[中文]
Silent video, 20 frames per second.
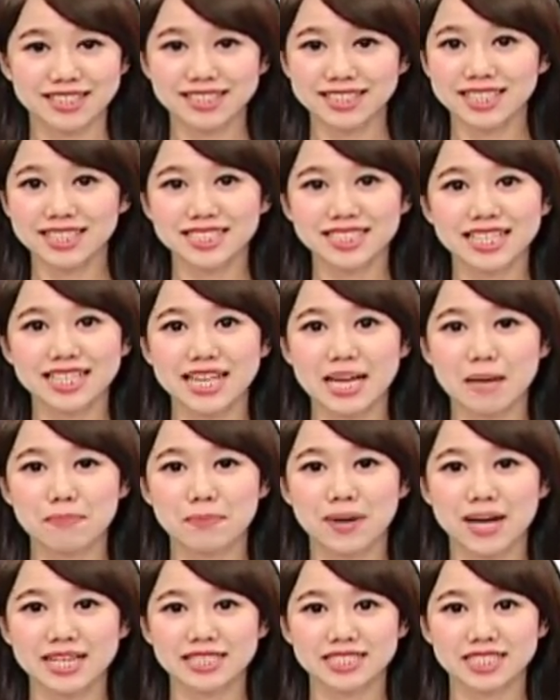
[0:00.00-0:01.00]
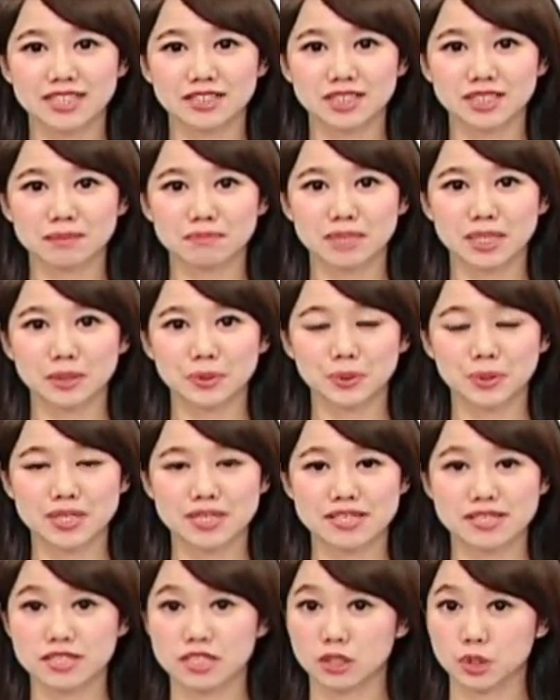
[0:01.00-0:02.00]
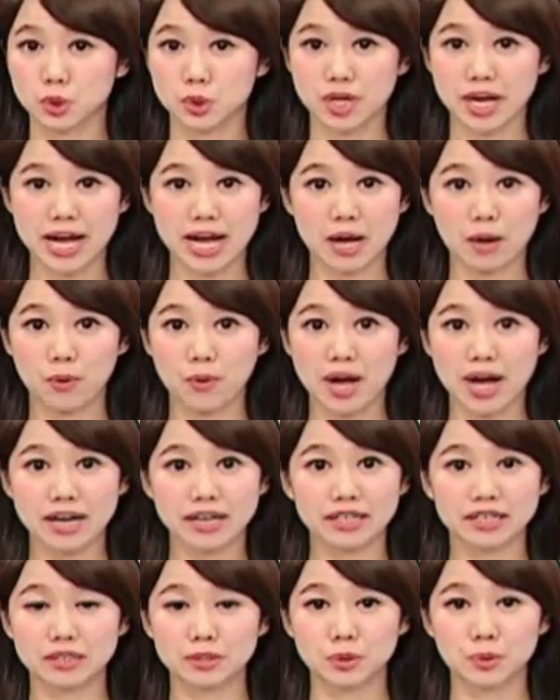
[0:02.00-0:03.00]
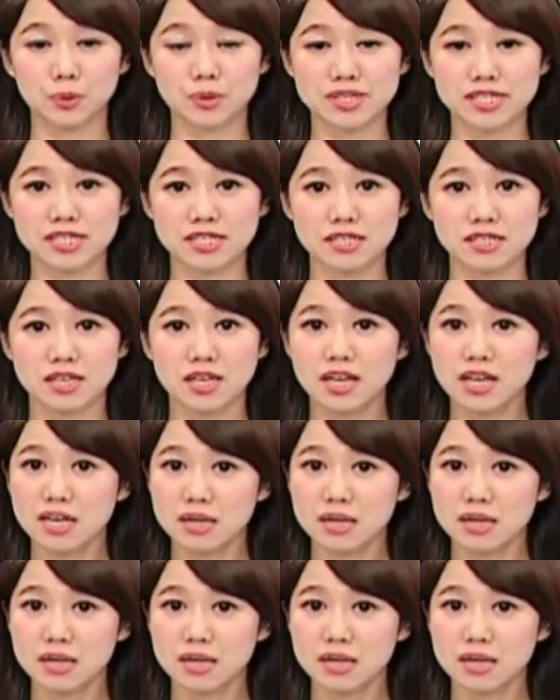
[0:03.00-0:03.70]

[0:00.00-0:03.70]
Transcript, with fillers: 他向来不爱强势美元，早就喊话很多次，